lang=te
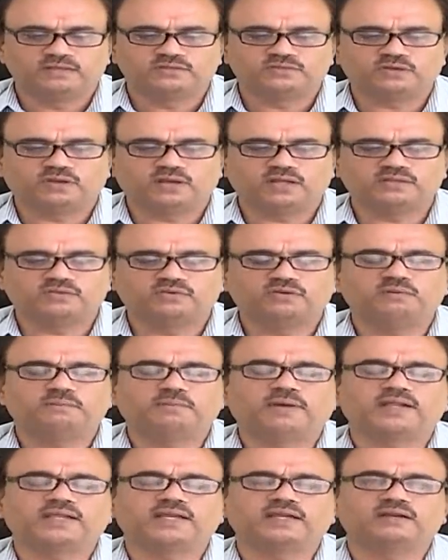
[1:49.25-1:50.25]
సో ఆన్ ద హోల్
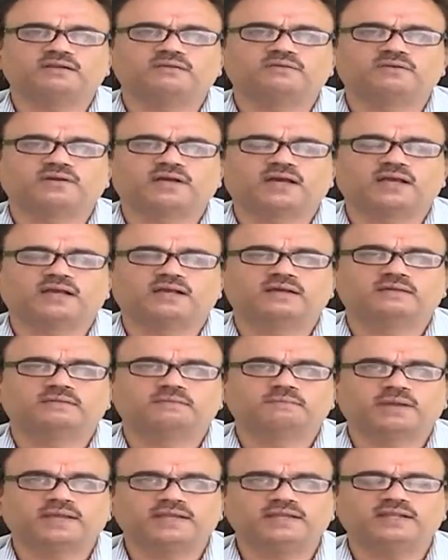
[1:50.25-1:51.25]
మార్కెట్లో ఒక
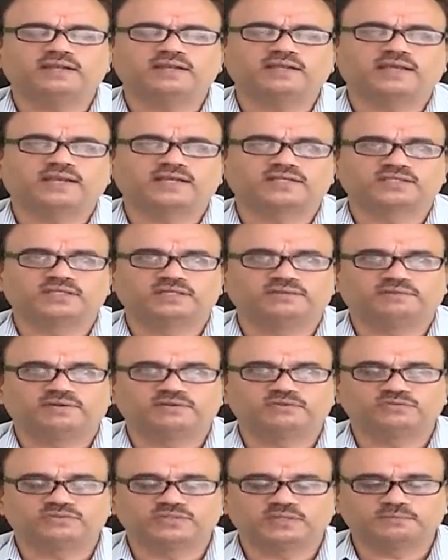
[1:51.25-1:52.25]
మైనర్ కరెక్షన్
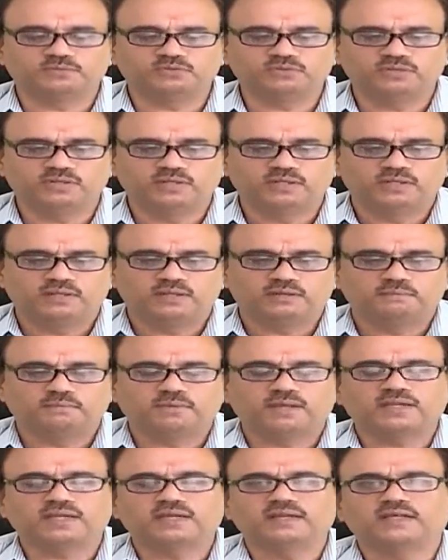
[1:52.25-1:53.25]
ఇవాళ చూసాము
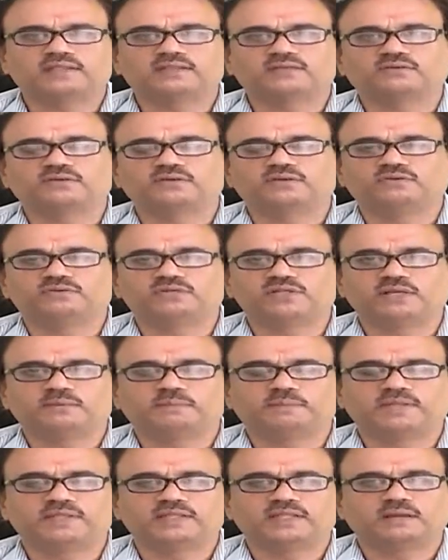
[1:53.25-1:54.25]
మార్కెట్ గత కొన్ని రోజులుగా
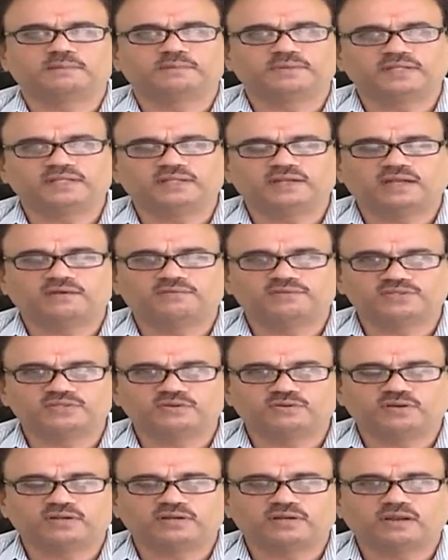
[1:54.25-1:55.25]
పెరిగింది కాబట్టి
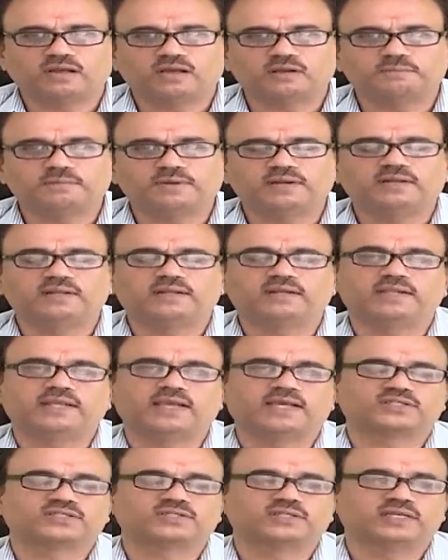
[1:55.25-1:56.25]
రావాల్సిన ఒక నార్మల్
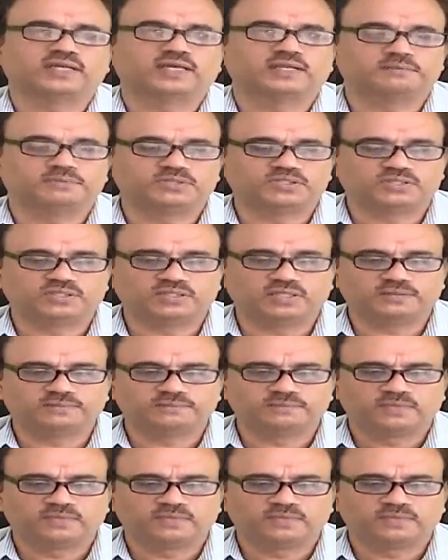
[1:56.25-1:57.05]
రియాక్షనే కనిపించింది